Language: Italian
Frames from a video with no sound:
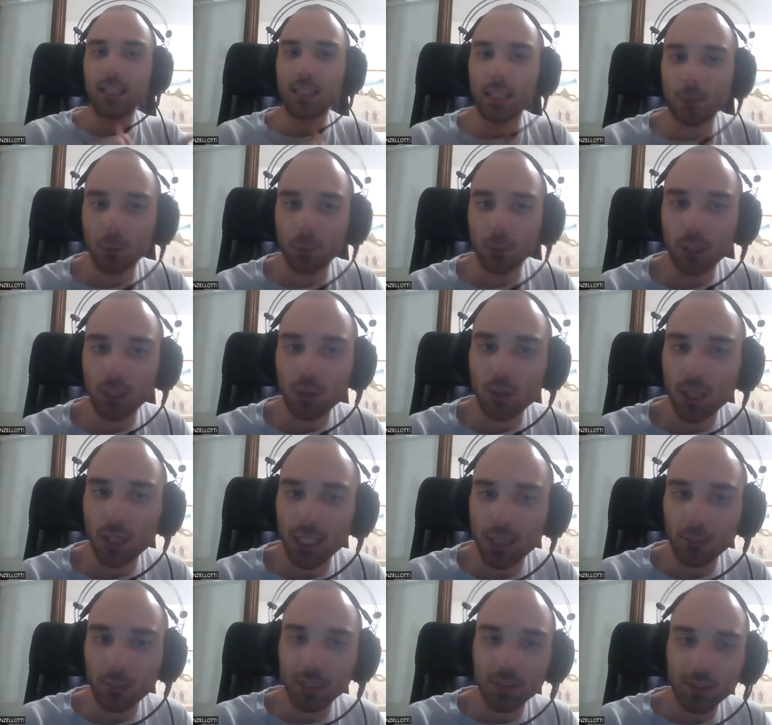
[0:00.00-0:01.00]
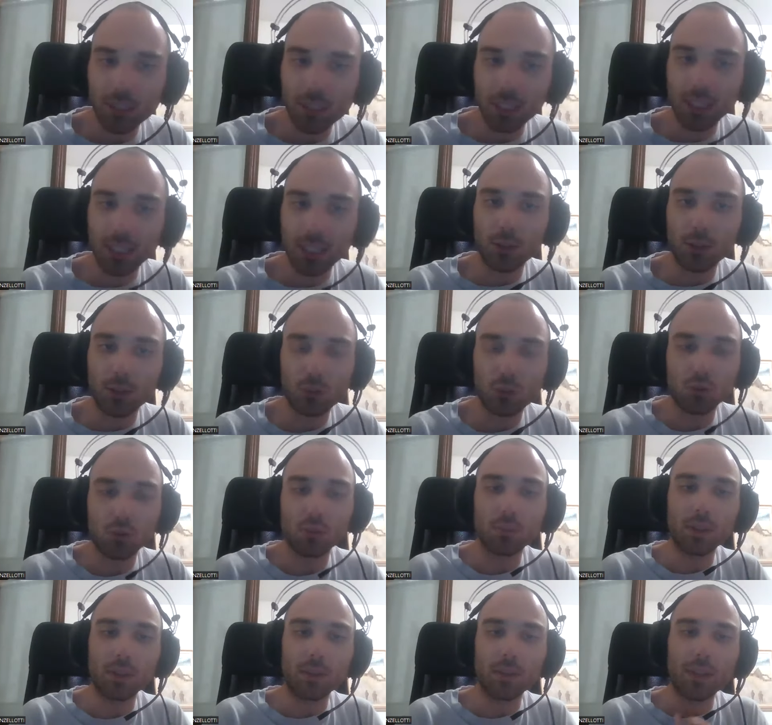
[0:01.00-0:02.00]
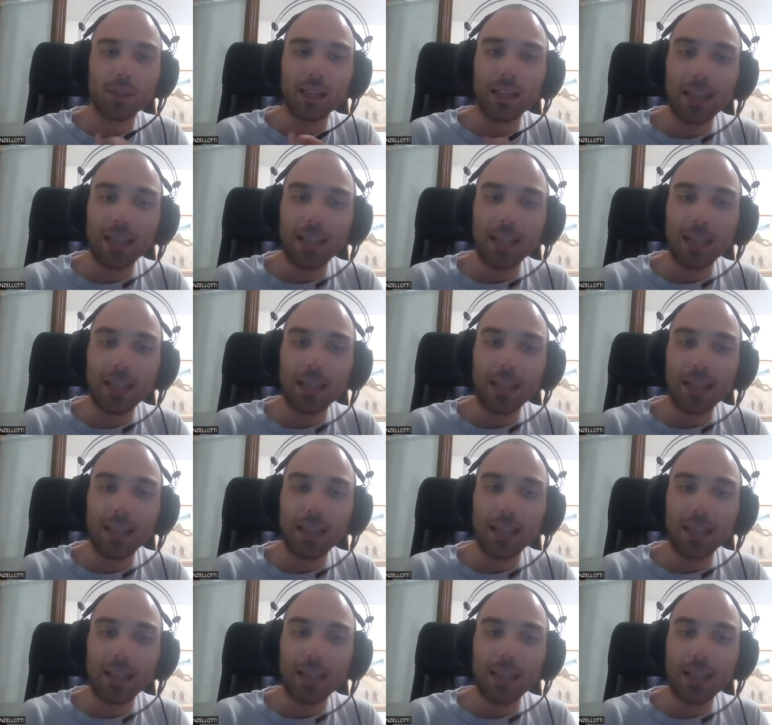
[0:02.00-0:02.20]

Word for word: nella fondazione della metafisica dei costumi